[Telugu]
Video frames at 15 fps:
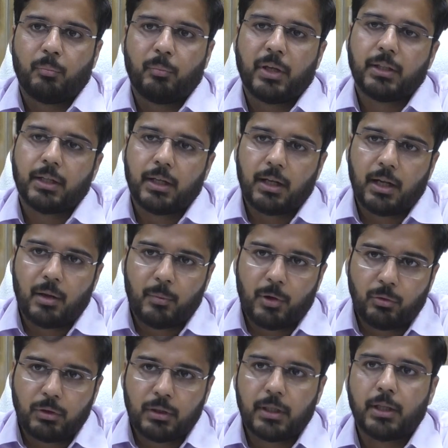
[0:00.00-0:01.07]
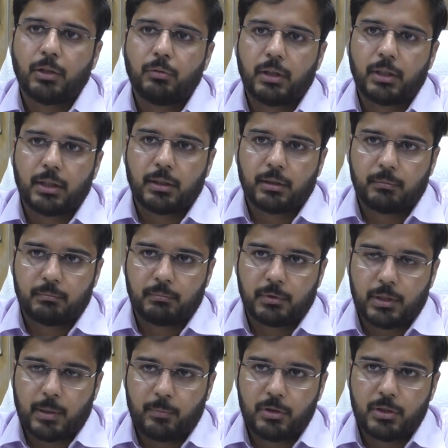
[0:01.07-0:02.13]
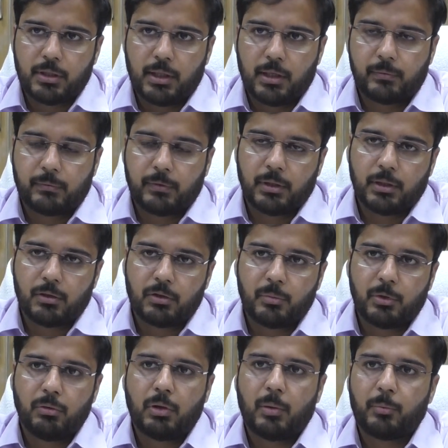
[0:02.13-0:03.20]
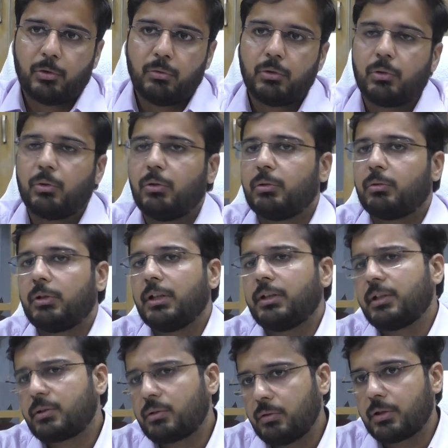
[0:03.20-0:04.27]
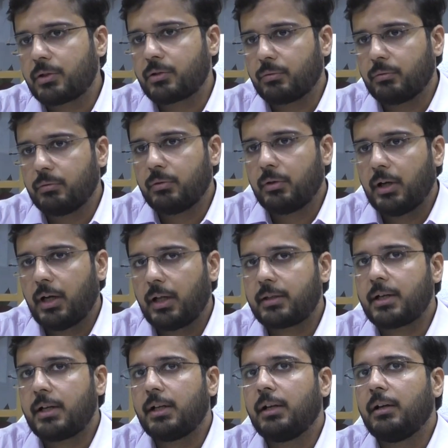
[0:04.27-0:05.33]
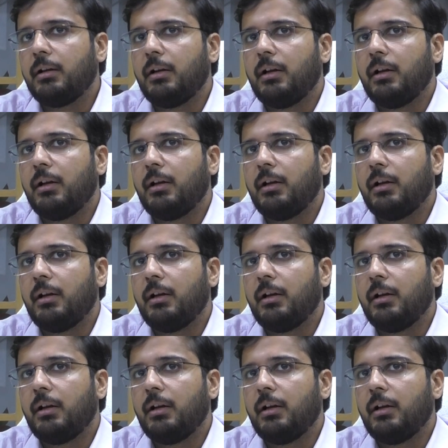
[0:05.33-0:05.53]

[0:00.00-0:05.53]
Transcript: మీ దగ్గర అమౌంట్ లేదు అంటే సపోజ్ త్రీ ల్యాక్ ఫిఫ్టీన్ థౌసండ్ మీరు అప్పుడు లోన్ కూడా తీసుకోవచ్చు అది చాలా